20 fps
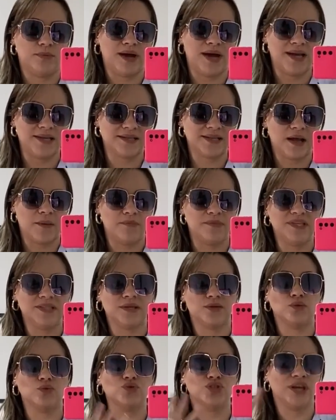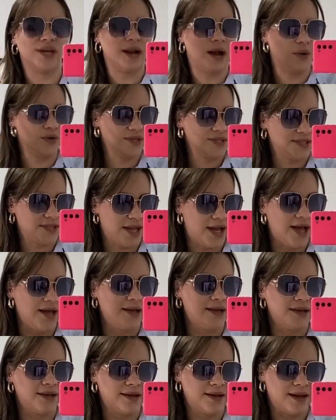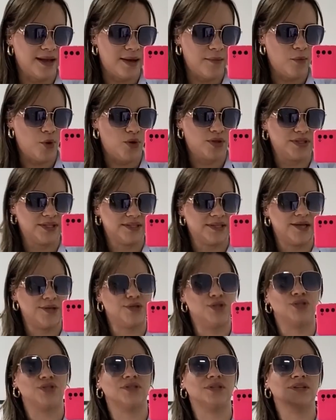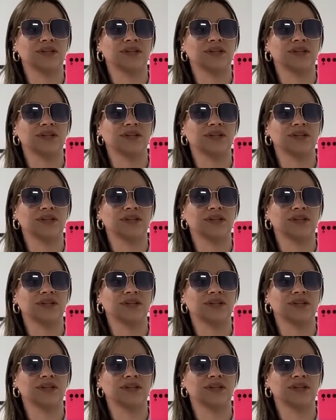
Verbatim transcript: mas camisa no geral está na moda, tá, gente?